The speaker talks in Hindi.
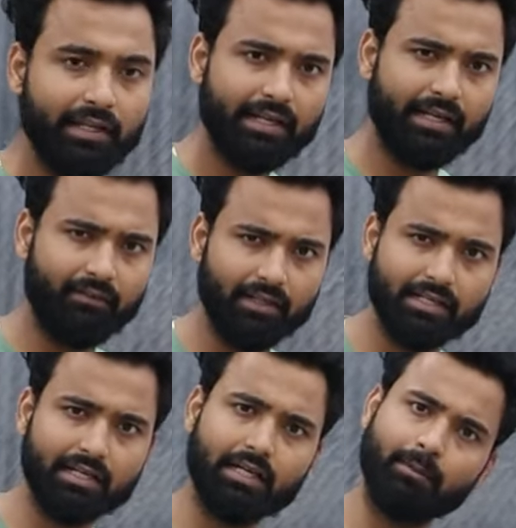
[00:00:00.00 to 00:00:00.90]
नहीं रहने
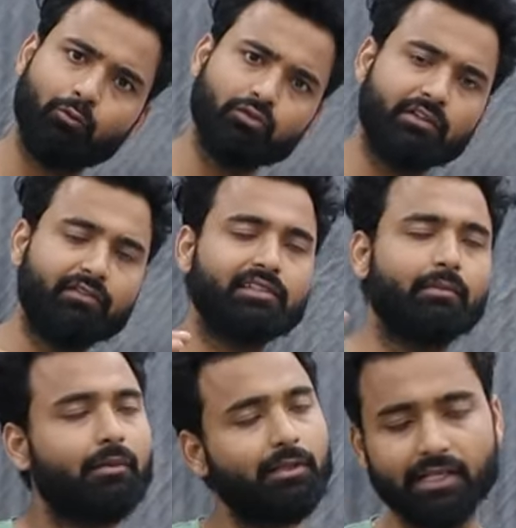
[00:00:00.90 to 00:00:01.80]
वाली आपको सेफ्टी से
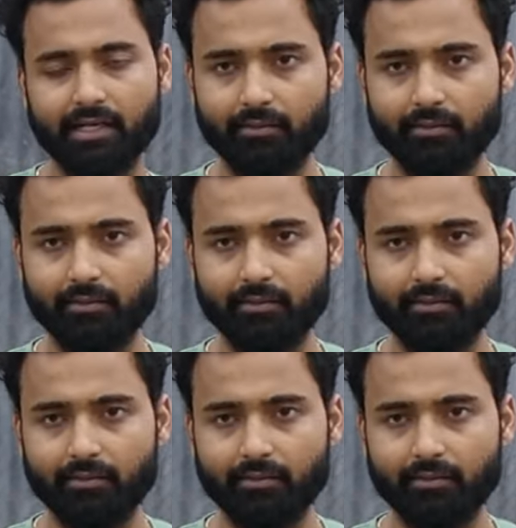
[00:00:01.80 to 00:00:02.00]
माल मिल जाएगा